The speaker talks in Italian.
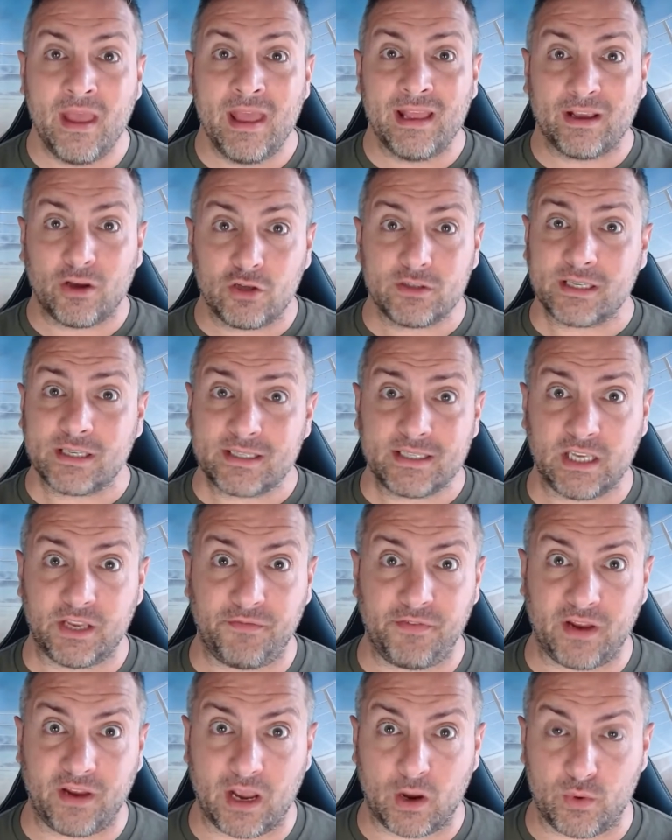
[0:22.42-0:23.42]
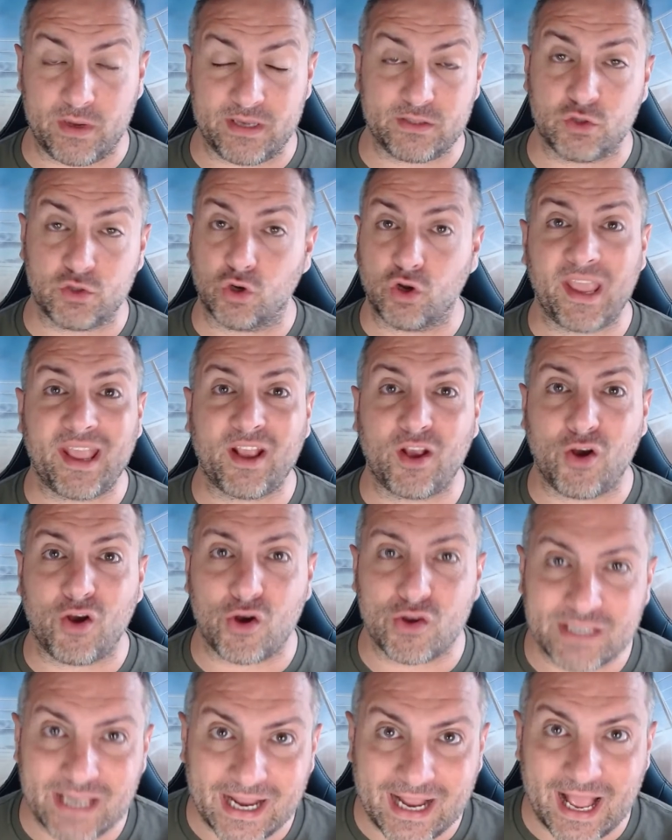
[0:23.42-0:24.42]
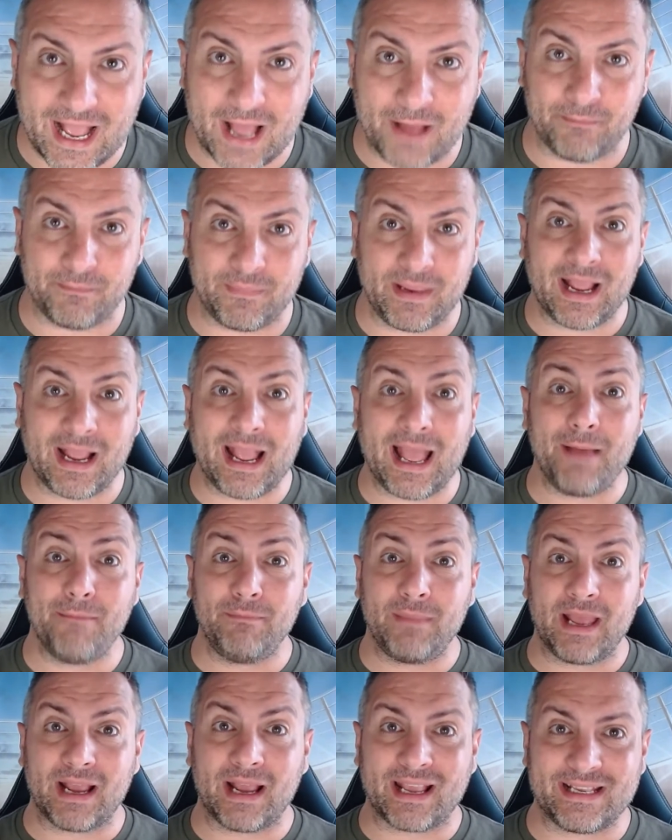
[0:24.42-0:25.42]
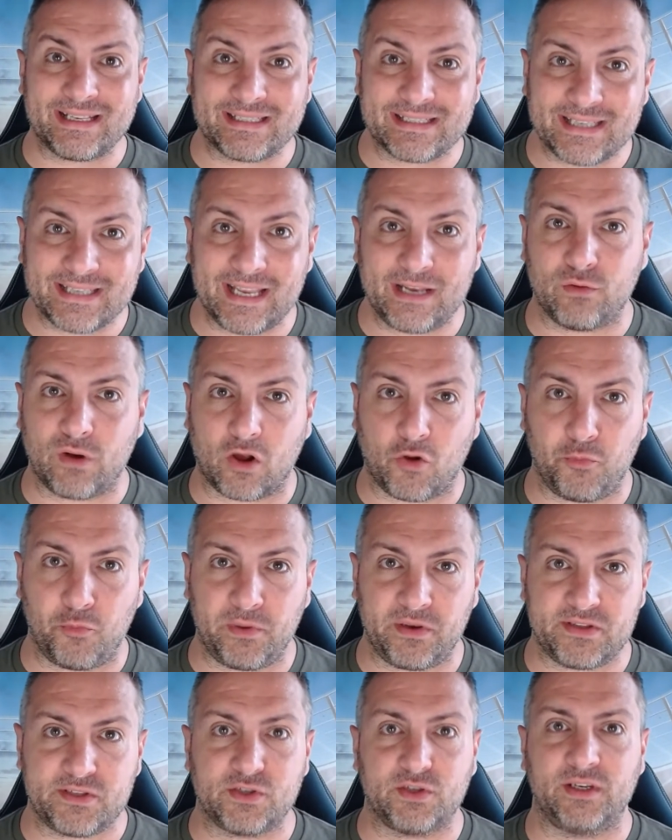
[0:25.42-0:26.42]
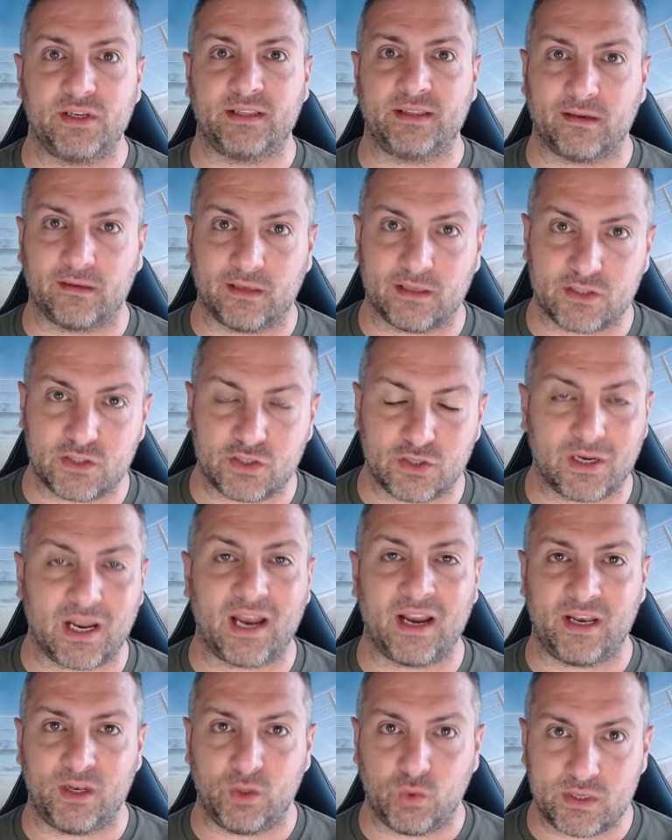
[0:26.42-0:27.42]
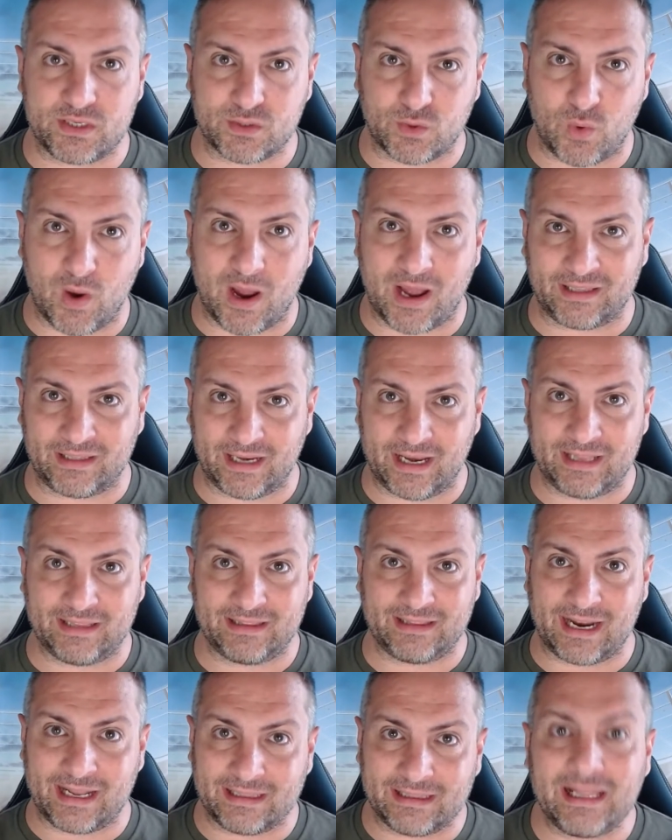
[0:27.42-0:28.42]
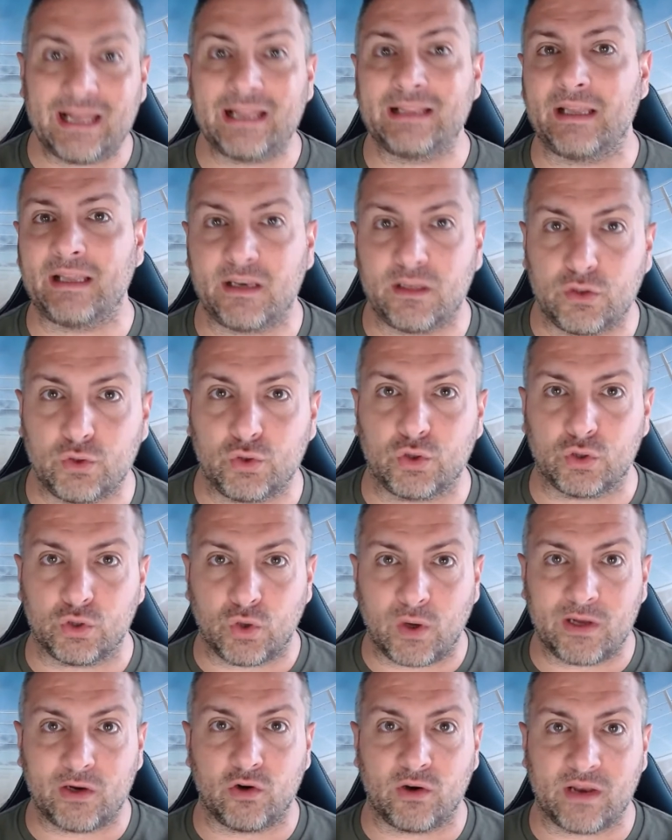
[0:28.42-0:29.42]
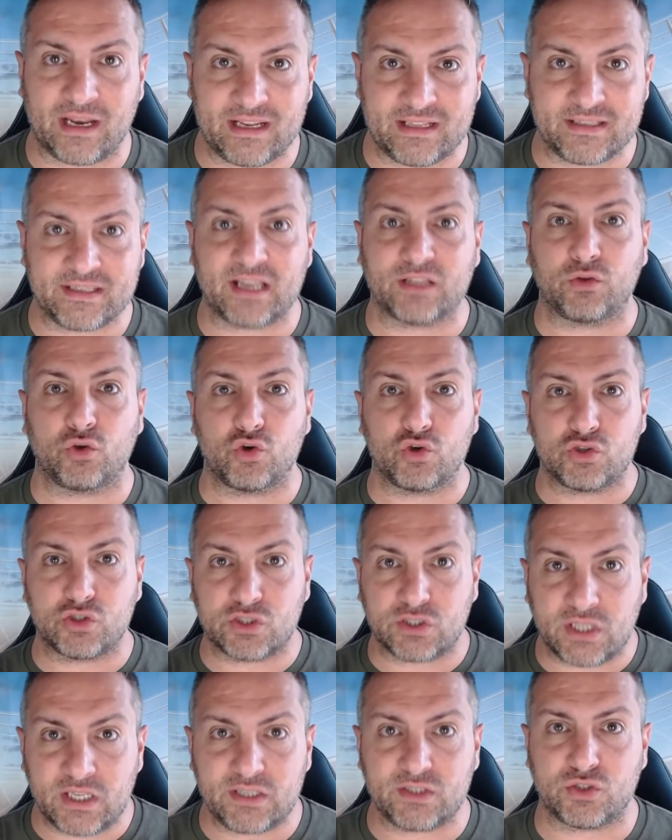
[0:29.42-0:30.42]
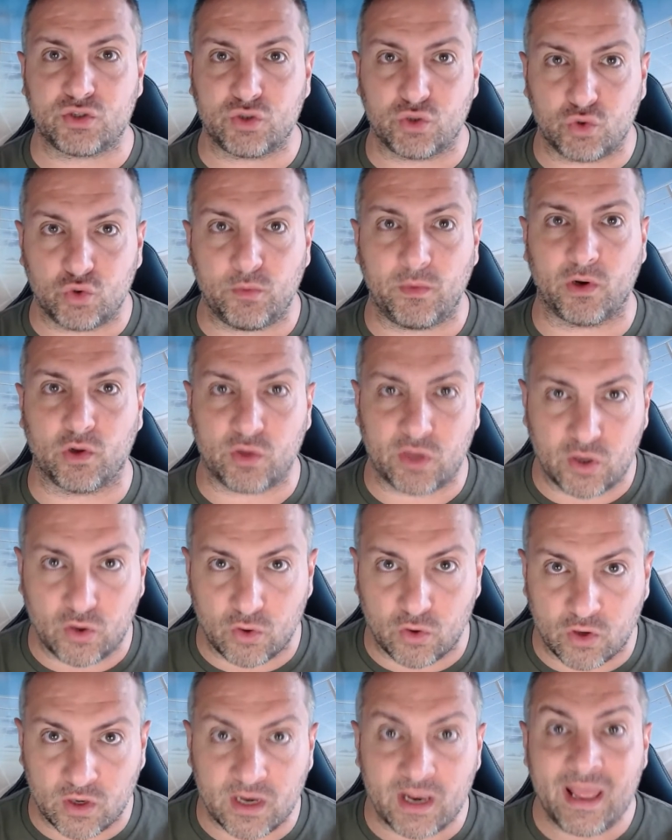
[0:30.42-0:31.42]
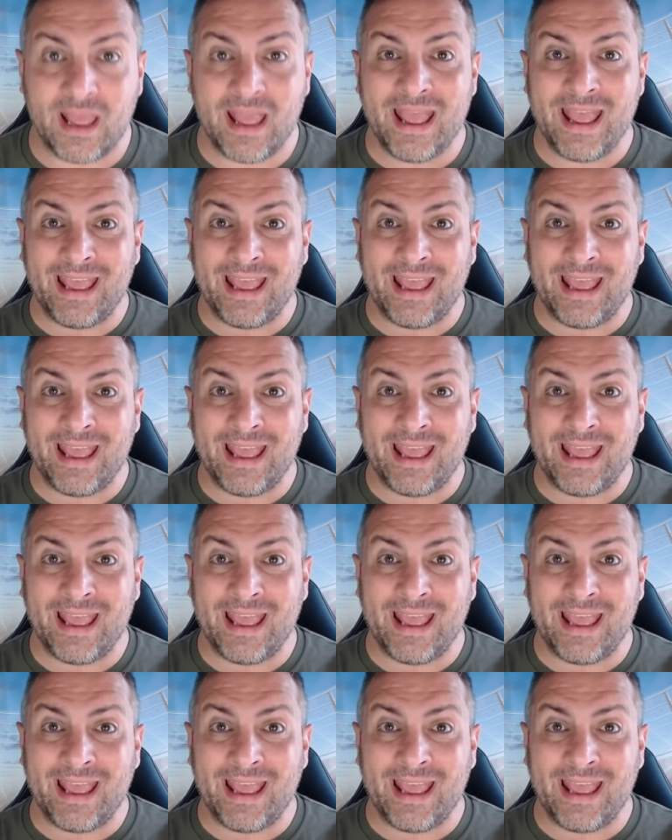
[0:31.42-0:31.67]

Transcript: Cosa significa questo? Che cosa cambia? Cambia che se in una competizione internazionale due squadre tra andata e ritorno hanno realizzato lo stesso numero di gol